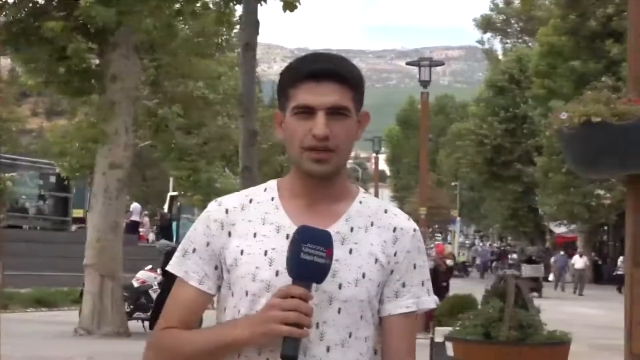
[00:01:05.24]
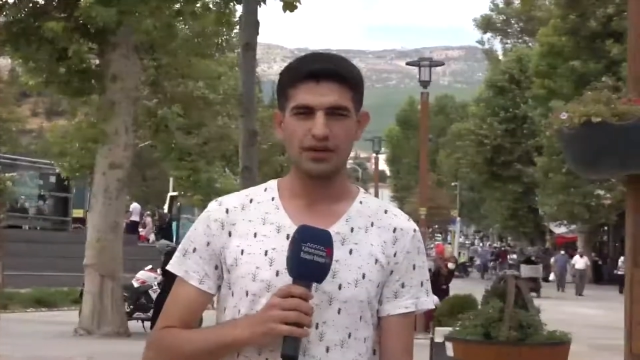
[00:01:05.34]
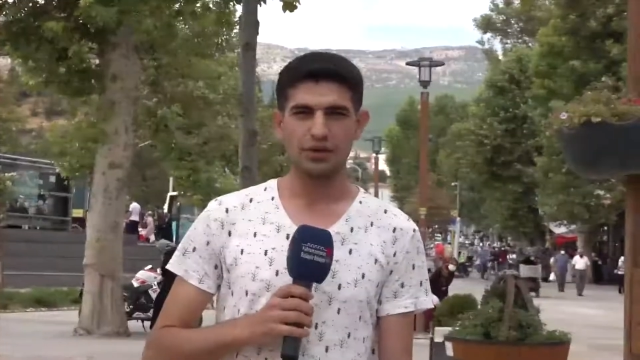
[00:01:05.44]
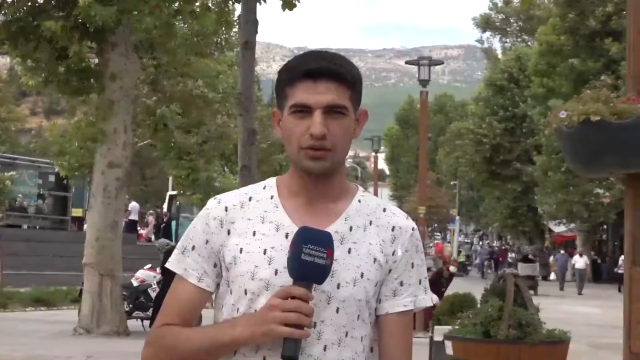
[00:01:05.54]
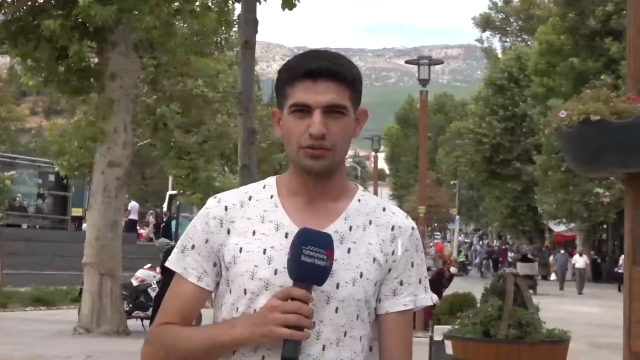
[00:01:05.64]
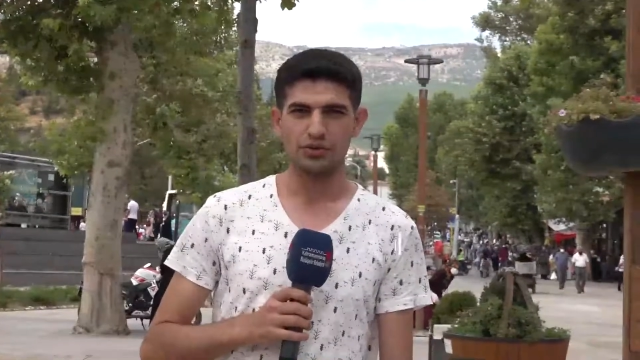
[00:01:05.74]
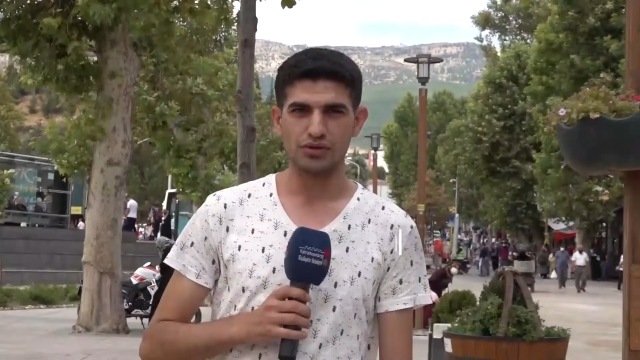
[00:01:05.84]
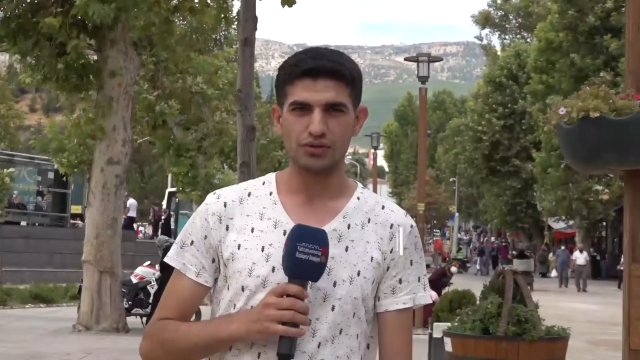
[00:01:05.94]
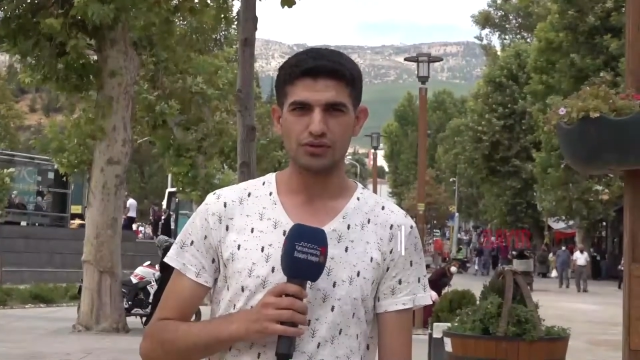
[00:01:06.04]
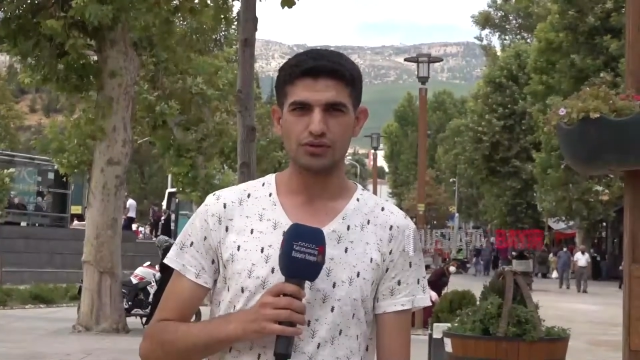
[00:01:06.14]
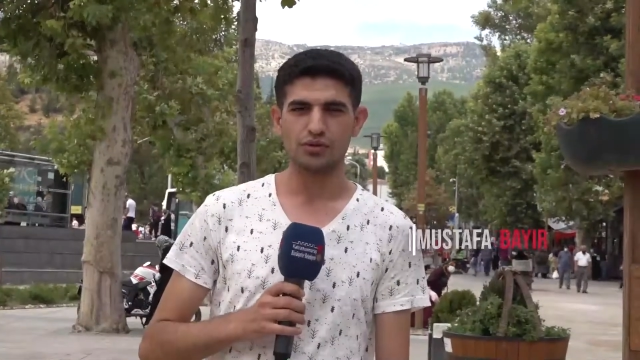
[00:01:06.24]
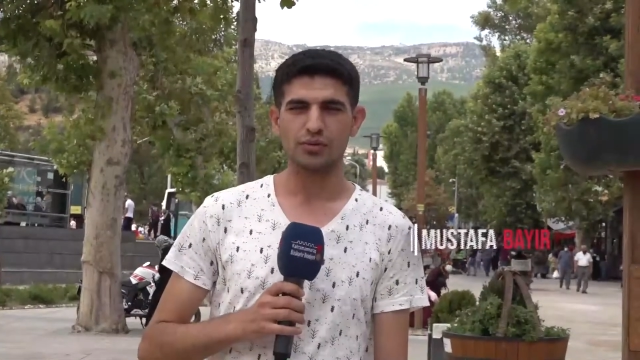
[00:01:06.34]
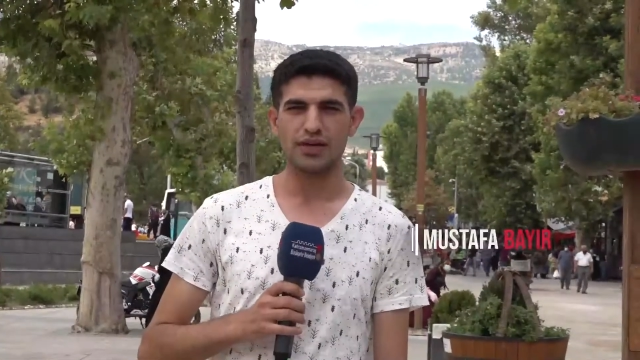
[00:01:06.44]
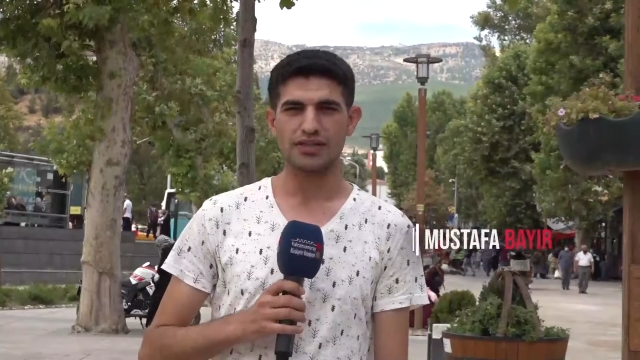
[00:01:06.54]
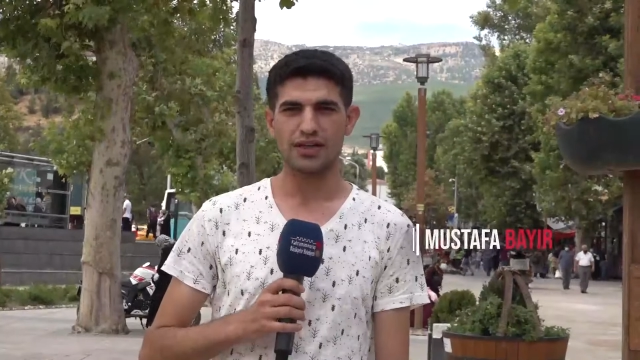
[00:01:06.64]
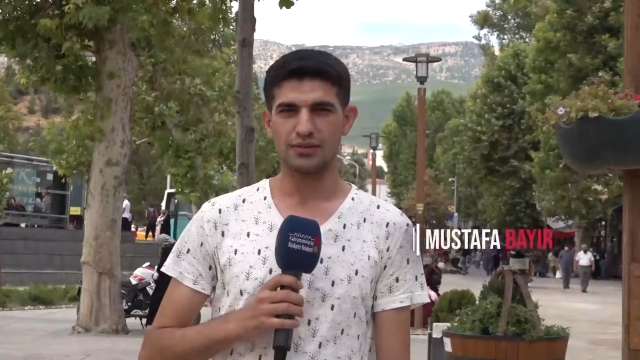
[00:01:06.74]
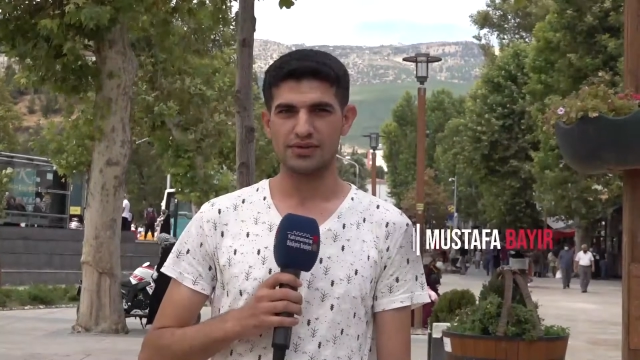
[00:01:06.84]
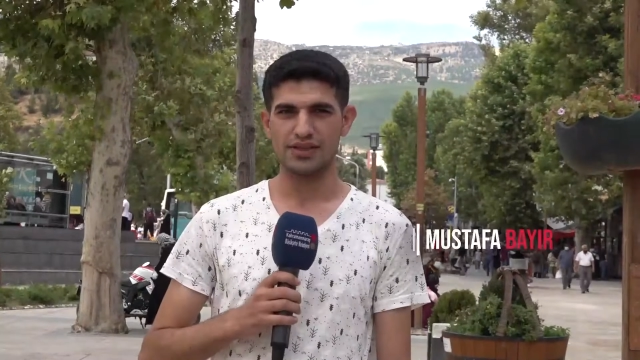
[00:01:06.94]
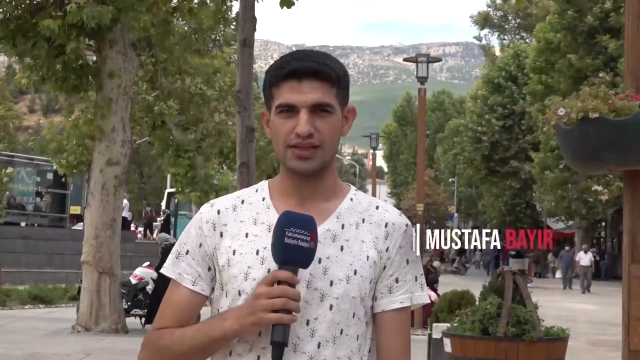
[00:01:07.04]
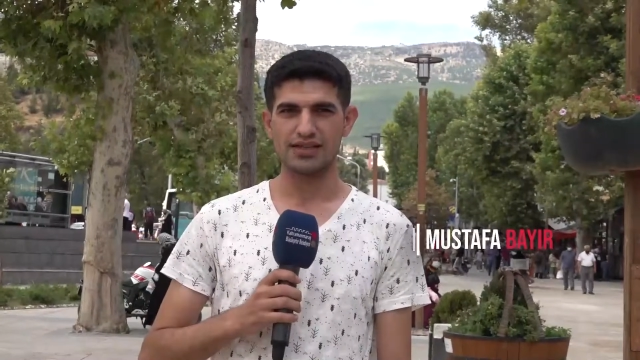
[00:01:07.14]
Çevre yolumuzun
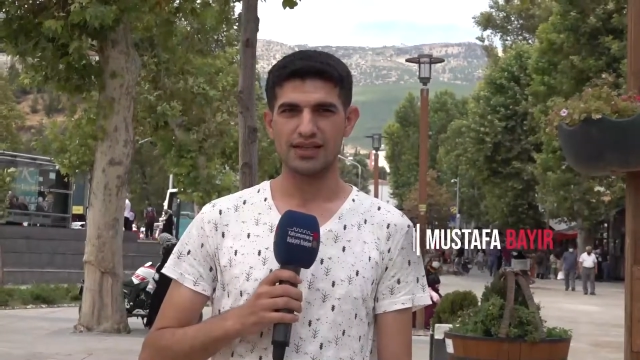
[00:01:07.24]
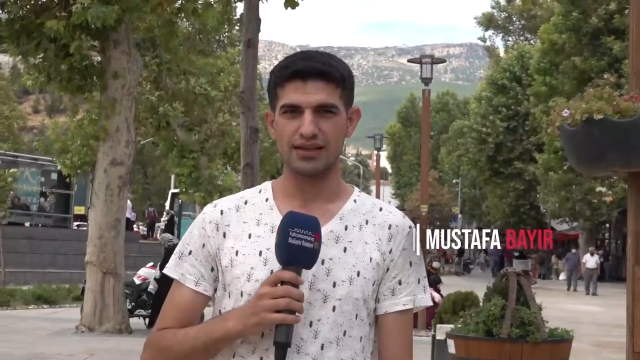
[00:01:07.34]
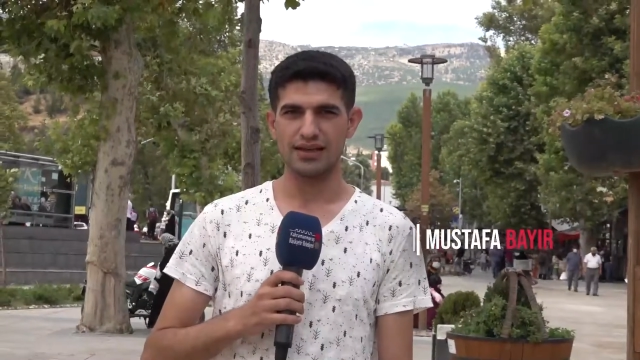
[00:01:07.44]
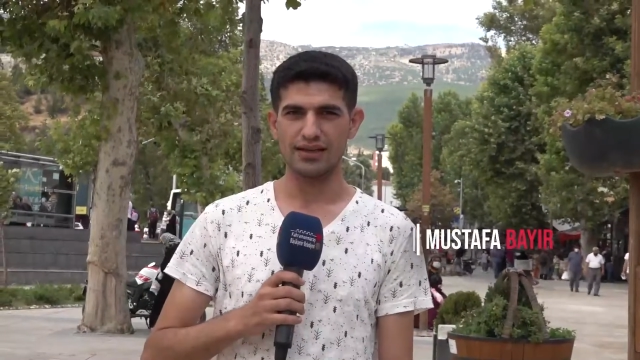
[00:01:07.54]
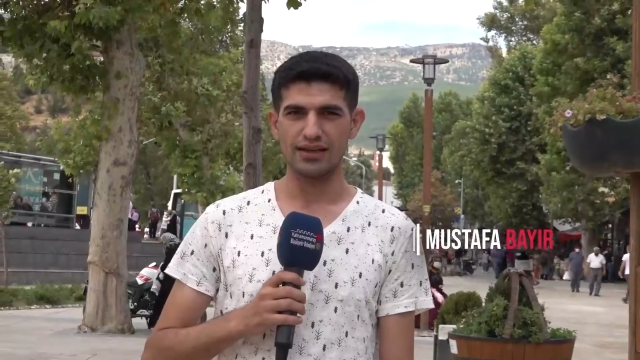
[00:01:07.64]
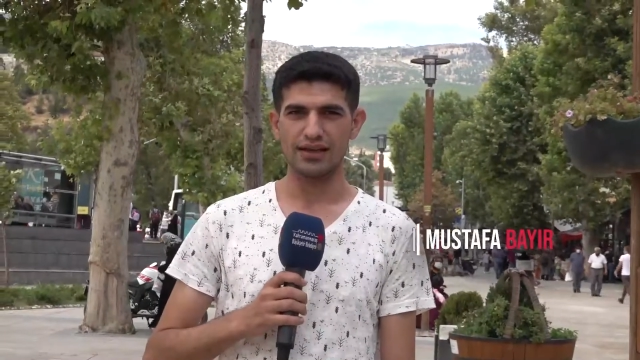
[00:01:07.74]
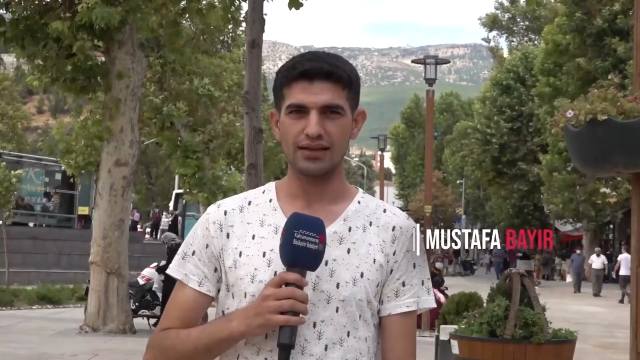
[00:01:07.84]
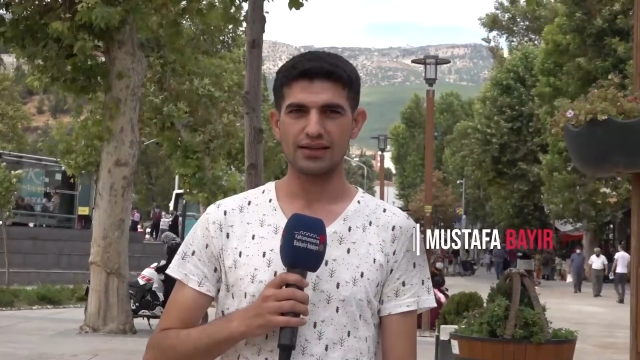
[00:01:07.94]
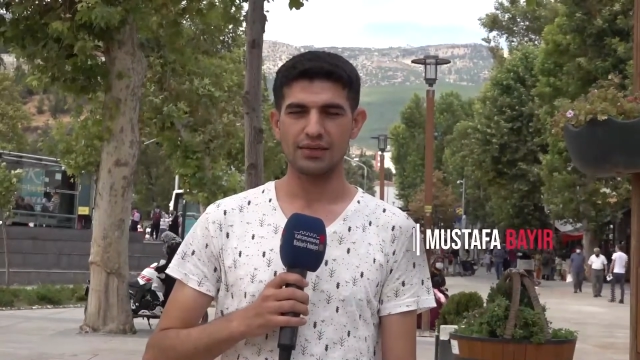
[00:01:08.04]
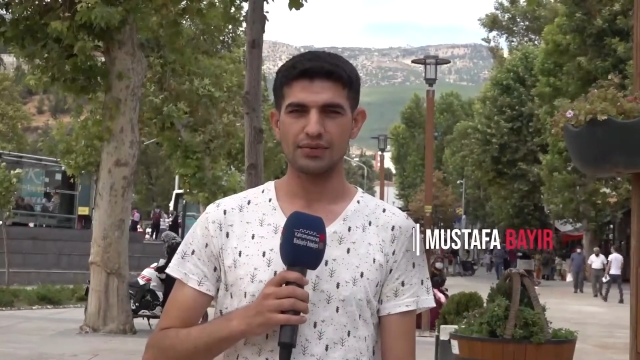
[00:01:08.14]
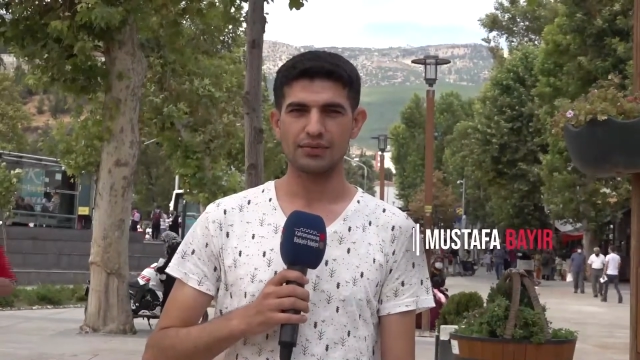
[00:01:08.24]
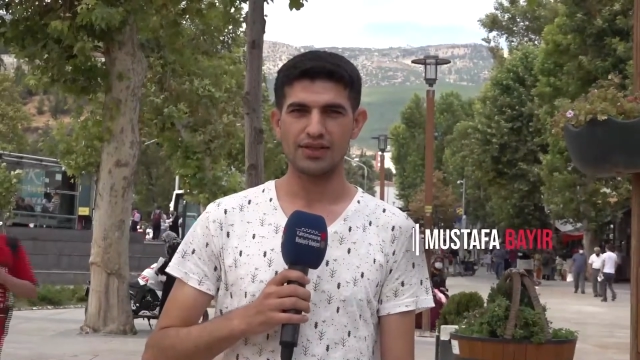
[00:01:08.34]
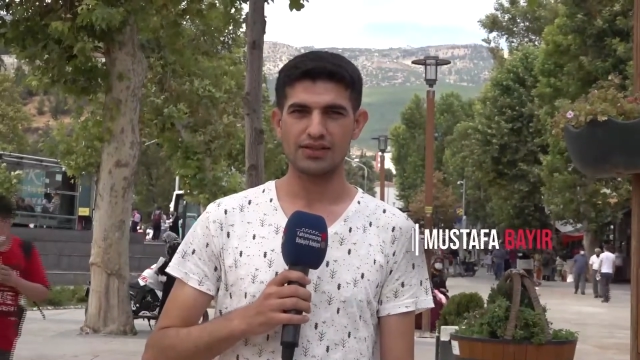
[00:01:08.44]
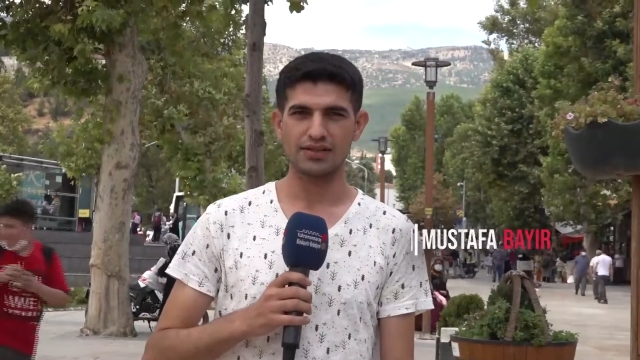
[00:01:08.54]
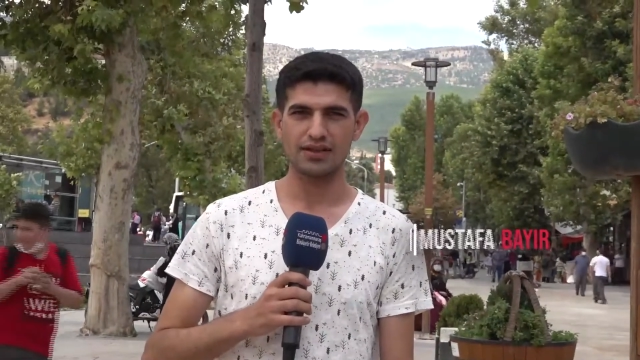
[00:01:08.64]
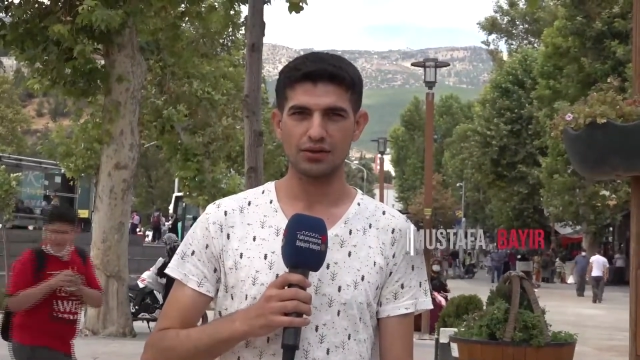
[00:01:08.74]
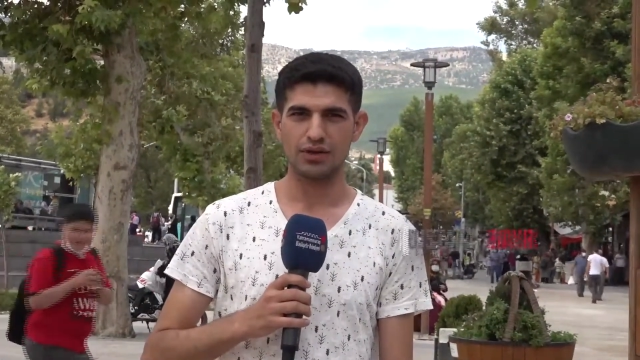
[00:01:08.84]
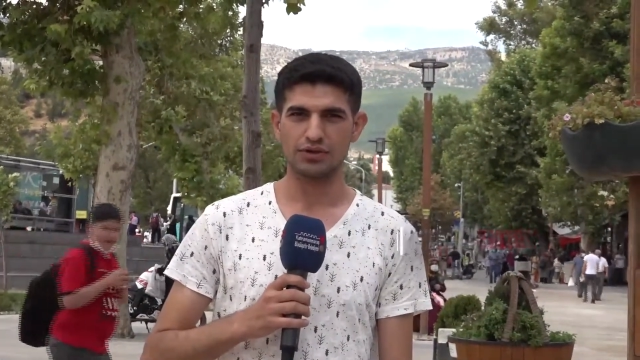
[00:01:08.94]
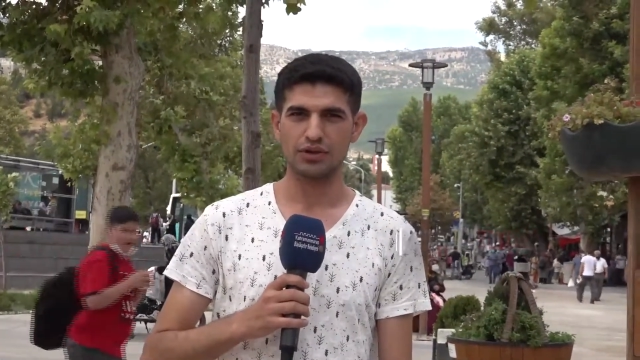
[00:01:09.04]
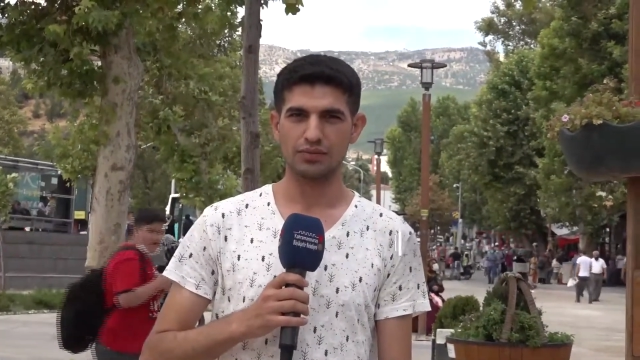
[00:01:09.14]
Cumhurbaşkanımızın destekleriyle yapılmasından
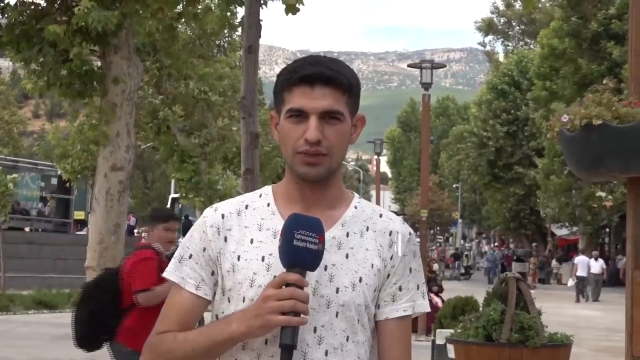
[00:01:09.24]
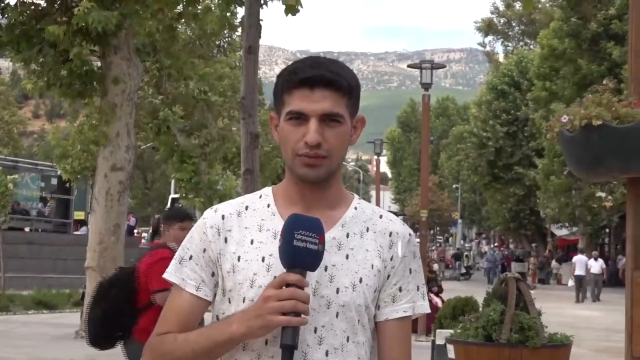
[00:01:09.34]
dolayı çok